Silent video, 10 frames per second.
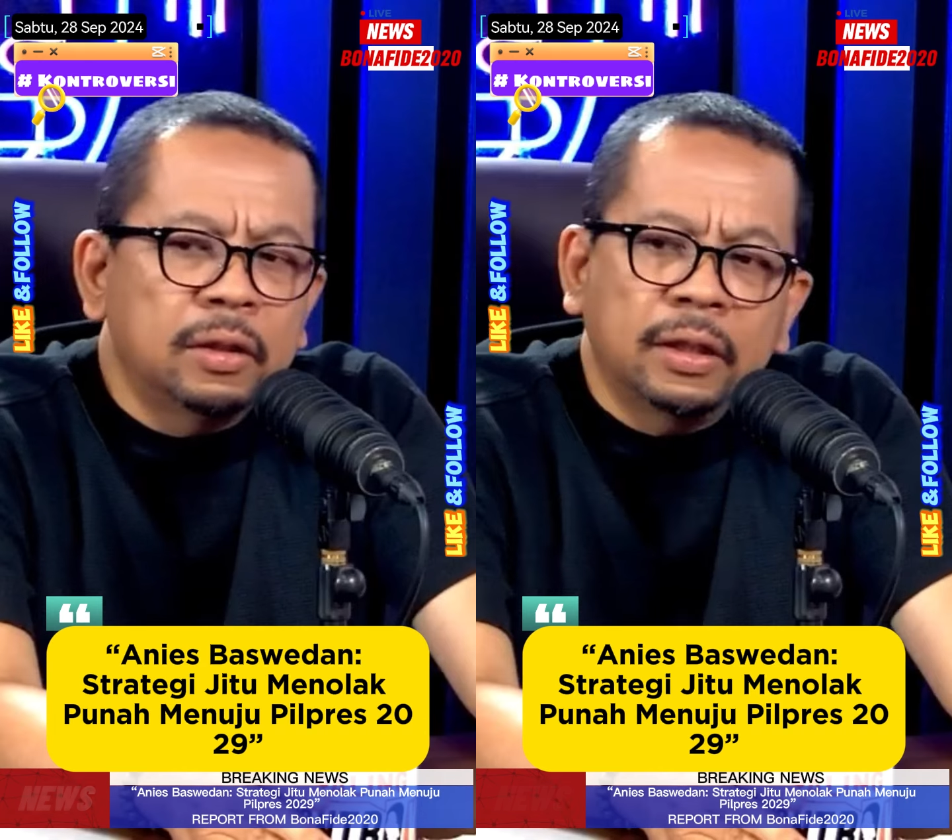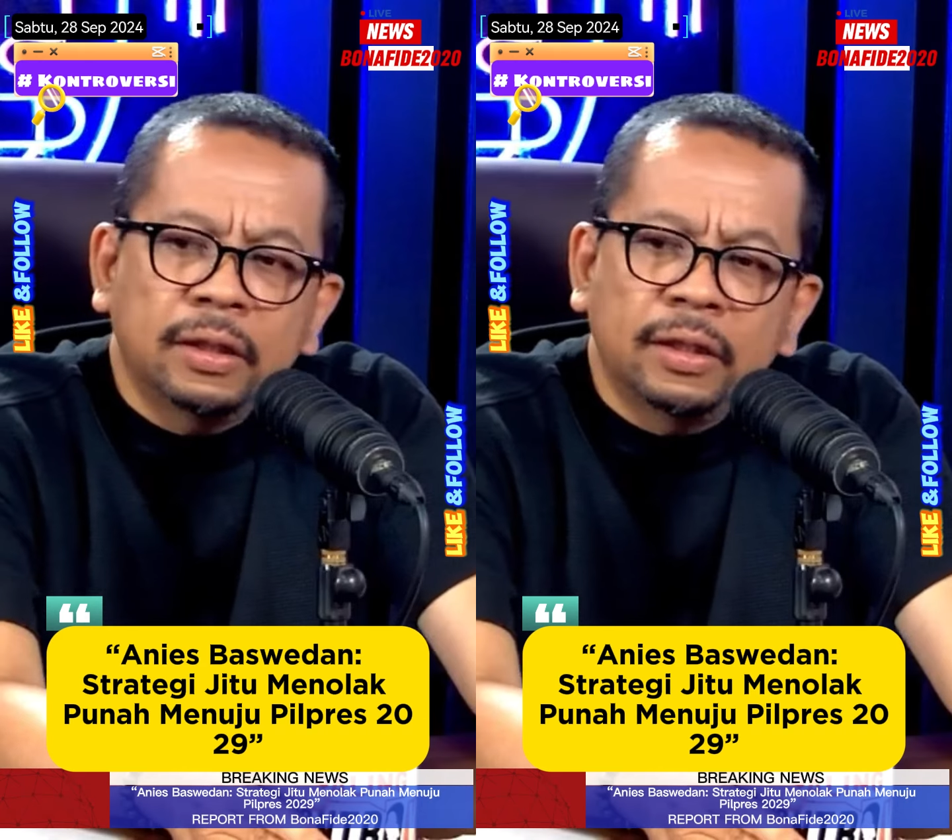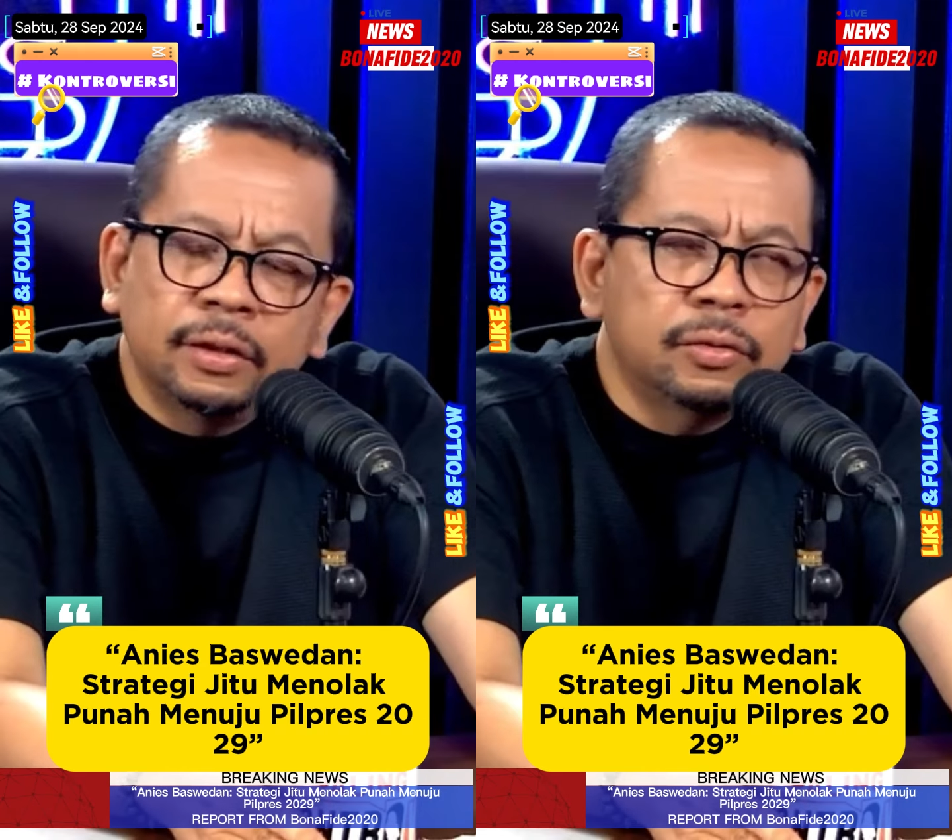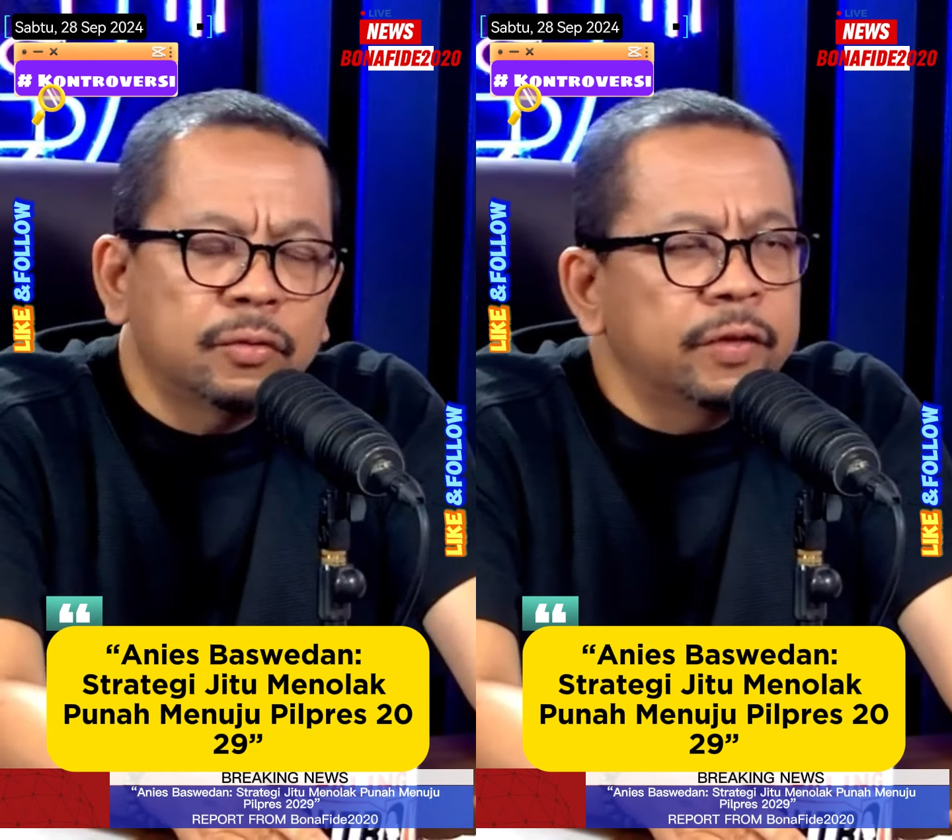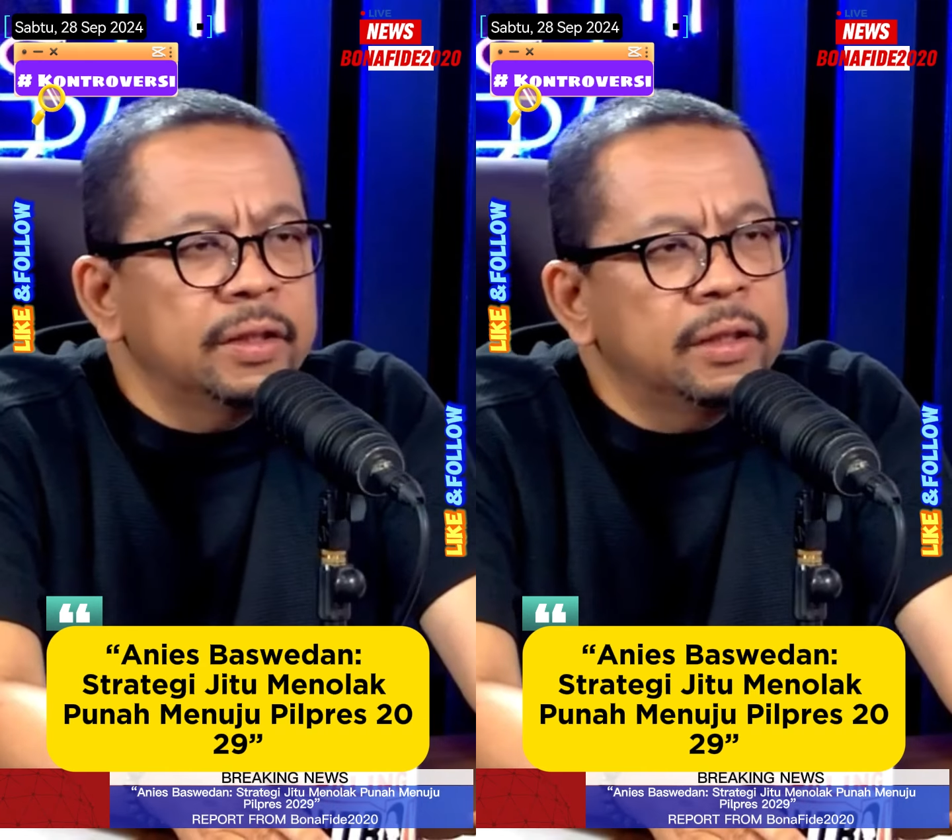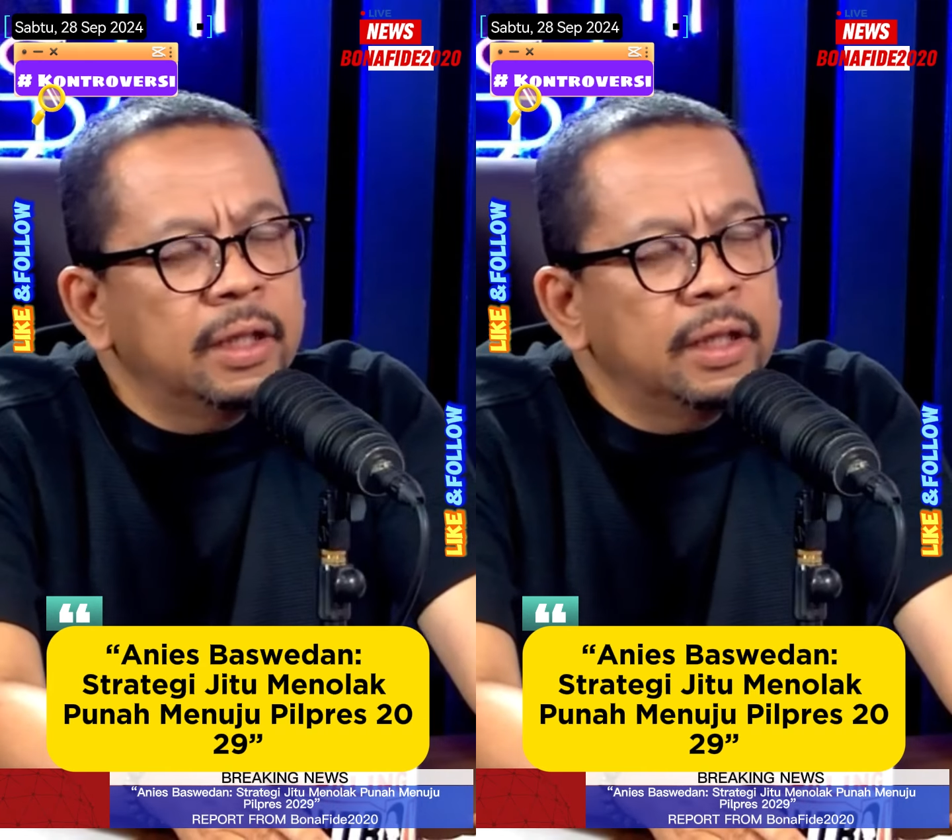lihat hasil surveinya